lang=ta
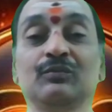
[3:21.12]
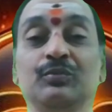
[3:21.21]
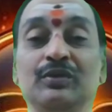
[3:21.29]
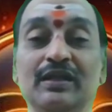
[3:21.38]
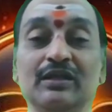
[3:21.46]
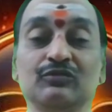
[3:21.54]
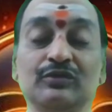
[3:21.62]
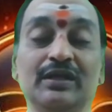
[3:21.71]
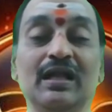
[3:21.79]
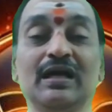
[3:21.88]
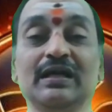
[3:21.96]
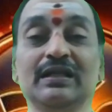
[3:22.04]
புதிய
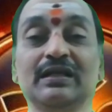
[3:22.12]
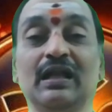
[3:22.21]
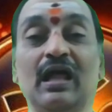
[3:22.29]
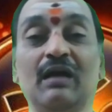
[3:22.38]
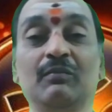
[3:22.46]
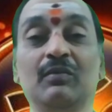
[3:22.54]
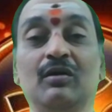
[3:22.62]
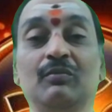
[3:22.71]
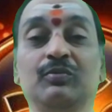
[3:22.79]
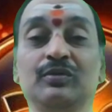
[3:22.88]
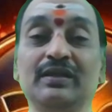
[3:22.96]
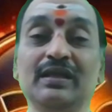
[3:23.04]
தொழிலாக இருக்கலாம்
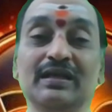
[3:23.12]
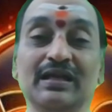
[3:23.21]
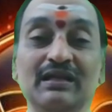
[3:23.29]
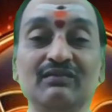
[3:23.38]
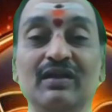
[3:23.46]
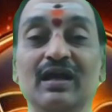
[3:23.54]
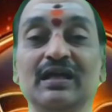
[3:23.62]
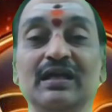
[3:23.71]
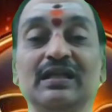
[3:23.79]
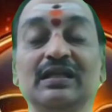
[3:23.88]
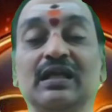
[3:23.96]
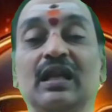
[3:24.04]
புதிய கல்வியாக
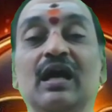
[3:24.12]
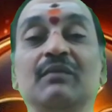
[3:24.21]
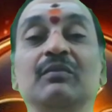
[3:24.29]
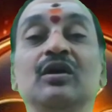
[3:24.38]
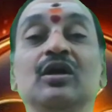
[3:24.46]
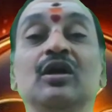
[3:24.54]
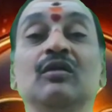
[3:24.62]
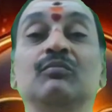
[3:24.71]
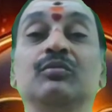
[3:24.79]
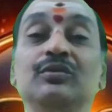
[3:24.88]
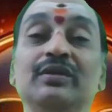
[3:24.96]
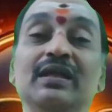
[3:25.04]
இருக்கலாம்
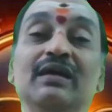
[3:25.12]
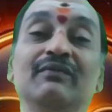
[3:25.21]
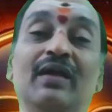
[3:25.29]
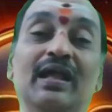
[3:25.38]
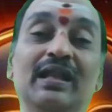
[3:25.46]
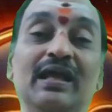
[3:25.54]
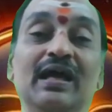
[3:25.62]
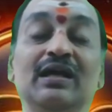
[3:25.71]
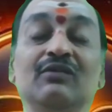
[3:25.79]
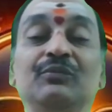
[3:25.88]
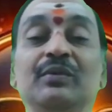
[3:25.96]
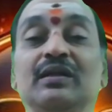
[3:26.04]
புதிய
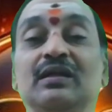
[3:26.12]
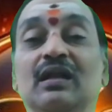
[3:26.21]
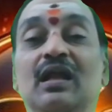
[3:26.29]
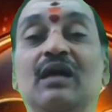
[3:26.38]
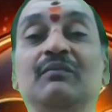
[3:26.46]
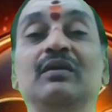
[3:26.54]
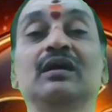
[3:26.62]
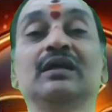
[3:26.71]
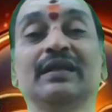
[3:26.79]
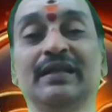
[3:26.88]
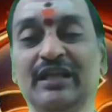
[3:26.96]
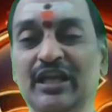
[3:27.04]
வேலையாகவும் இருக்கலாம்
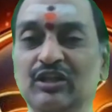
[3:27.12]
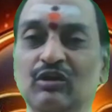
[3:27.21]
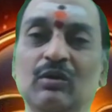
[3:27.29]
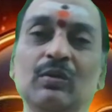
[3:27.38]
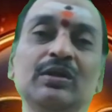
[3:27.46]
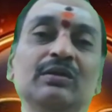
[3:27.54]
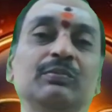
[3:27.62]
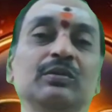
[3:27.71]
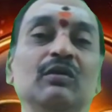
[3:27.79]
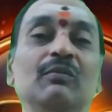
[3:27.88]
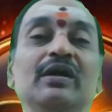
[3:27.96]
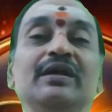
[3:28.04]
ஏதோ ஒன்று
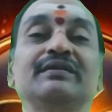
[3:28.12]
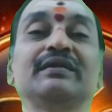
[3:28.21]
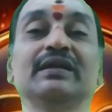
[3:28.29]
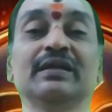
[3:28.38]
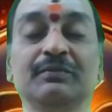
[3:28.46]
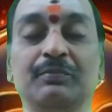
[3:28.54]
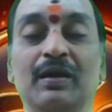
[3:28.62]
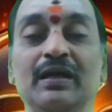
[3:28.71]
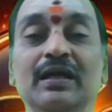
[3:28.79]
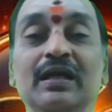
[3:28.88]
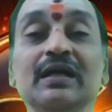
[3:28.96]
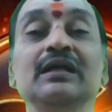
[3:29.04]
புது முயற்சி
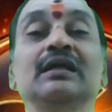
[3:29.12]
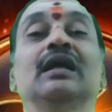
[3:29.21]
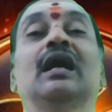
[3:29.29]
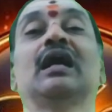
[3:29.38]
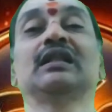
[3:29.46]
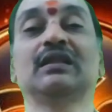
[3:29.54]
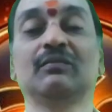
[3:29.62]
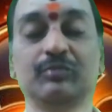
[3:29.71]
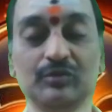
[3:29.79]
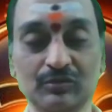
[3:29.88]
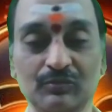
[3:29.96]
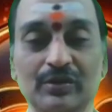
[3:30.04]
எடுப்பாங்க அந்த
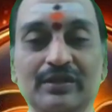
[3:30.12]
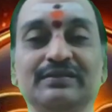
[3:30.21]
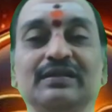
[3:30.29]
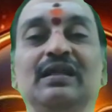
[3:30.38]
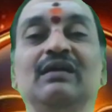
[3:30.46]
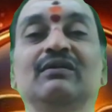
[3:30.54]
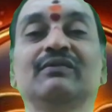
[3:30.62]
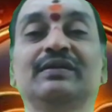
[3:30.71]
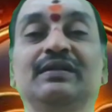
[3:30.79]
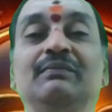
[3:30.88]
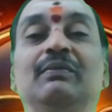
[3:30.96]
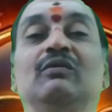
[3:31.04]
புது முயற்சியில் அவங்க
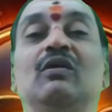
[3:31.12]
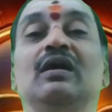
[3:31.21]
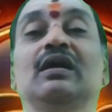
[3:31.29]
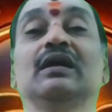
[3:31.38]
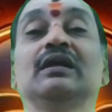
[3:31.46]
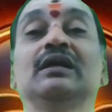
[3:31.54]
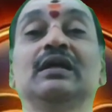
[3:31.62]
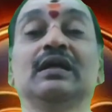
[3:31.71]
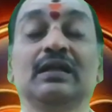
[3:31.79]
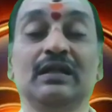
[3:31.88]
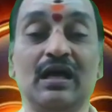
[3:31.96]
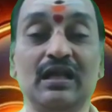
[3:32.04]
வெற்றி பெறுவாங்க
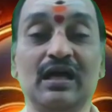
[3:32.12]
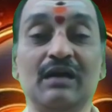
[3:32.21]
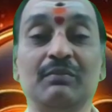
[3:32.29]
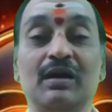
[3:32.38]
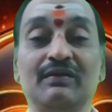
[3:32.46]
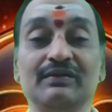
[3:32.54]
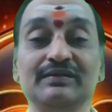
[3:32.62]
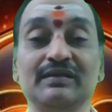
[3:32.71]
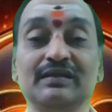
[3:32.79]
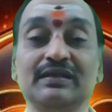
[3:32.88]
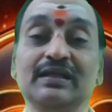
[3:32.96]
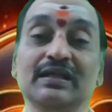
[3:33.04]
நாலாம்
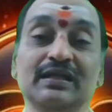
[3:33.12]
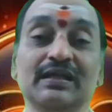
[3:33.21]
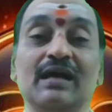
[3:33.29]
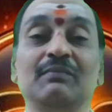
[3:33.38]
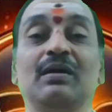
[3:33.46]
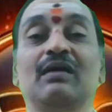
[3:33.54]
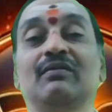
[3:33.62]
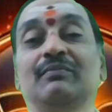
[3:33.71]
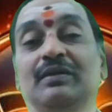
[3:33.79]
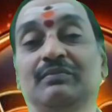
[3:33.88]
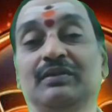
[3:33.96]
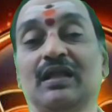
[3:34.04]
பாவத்திற்கு இரண்டாம்
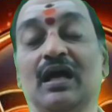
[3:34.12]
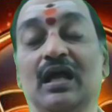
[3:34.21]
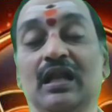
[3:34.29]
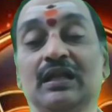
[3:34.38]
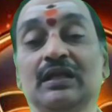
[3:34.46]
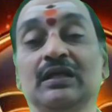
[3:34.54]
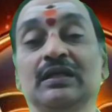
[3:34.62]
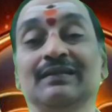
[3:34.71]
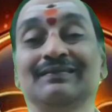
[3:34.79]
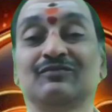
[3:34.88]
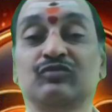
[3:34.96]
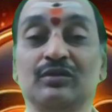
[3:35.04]
பாவம் என்பதால்
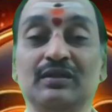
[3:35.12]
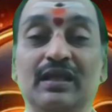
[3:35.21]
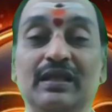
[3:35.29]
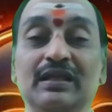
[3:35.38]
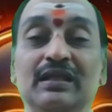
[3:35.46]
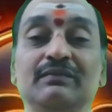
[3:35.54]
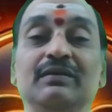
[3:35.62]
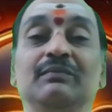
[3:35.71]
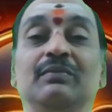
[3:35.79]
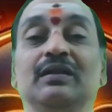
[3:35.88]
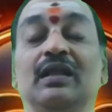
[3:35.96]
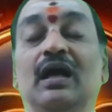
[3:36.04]
சொந்த இல்லம்
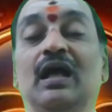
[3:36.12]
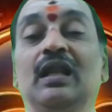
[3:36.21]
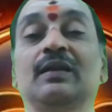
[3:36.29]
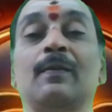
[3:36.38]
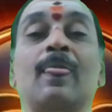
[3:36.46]
என்பதால்